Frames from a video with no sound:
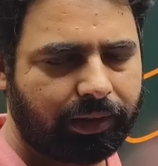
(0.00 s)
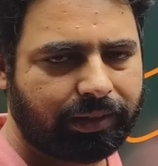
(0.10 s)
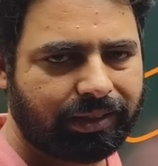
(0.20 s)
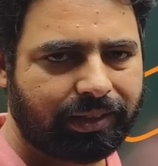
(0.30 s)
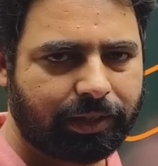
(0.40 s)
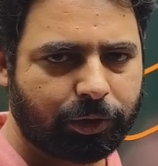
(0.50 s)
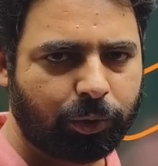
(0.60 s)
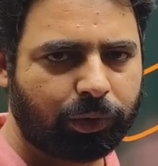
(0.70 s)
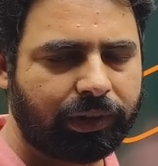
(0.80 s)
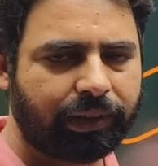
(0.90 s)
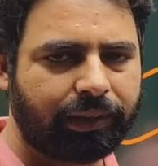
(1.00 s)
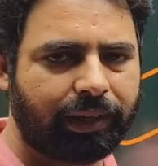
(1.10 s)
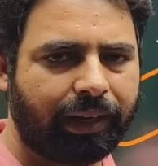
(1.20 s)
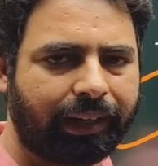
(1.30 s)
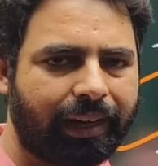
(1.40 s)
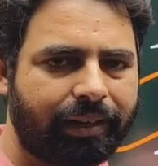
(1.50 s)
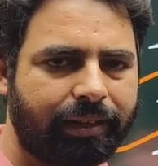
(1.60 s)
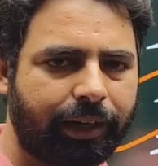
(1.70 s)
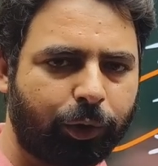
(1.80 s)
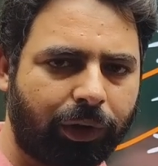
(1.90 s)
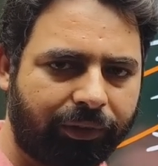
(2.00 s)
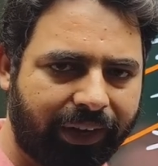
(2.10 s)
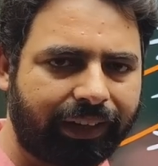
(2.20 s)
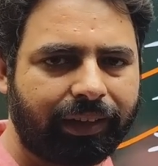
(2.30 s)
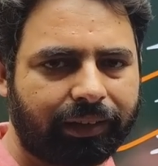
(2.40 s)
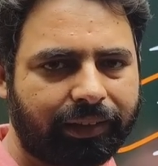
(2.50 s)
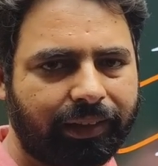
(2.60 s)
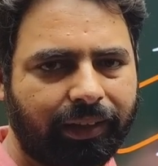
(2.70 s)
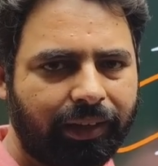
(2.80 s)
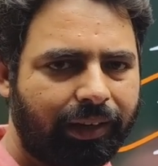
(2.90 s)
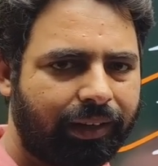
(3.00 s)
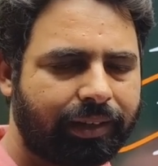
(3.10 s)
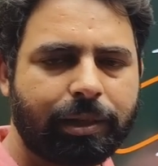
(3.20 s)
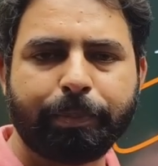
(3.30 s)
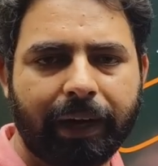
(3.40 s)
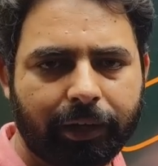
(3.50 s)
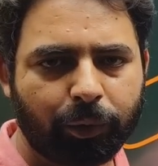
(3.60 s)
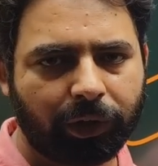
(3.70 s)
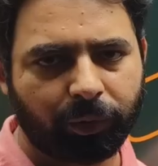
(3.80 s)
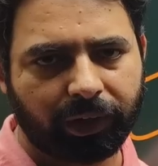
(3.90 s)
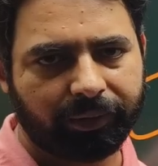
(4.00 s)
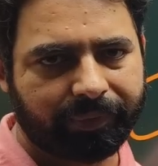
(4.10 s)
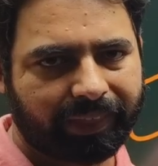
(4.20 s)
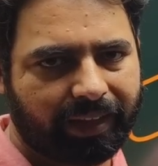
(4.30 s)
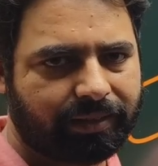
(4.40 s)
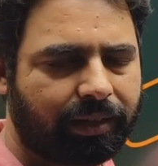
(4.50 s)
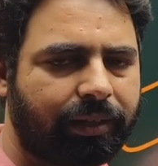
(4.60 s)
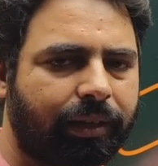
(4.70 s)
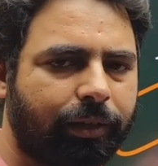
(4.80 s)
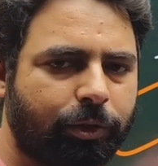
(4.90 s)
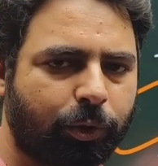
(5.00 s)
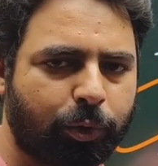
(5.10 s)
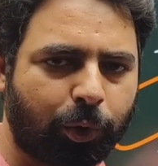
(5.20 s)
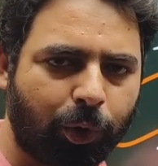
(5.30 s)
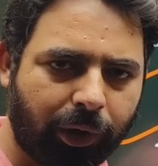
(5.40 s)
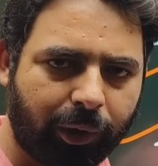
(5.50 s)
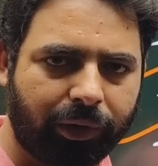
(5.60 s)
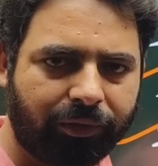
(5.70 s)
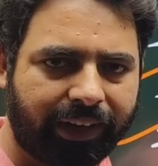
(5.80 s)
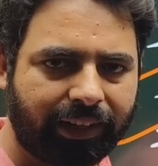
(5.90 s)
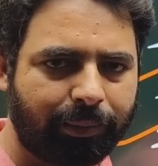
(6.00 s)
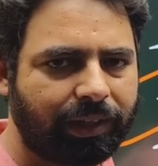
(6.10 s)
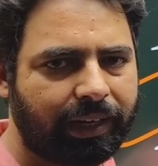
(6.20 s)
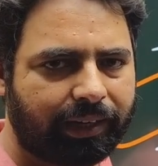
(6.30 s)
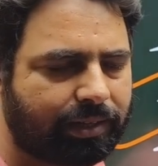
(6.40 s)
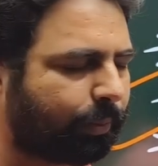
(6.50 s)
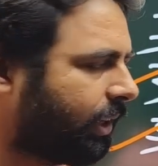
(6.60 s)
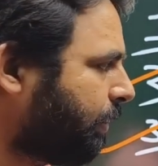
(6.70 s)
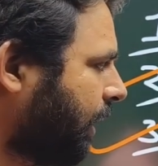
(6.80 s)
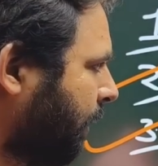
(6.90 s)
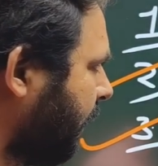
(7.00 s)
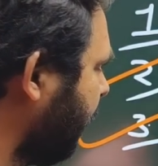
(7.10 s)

ये चीज़ें ऐसी होती हैं कि ये हर कैंडिडेट को अफेक्ट करती हैं किसी पार्टिकुलर को नहीं ऐसा नहीं है कि जो कुछ लोग हैं उन्हें फ़ायदा मिल जाएगा सबके लिए बराबर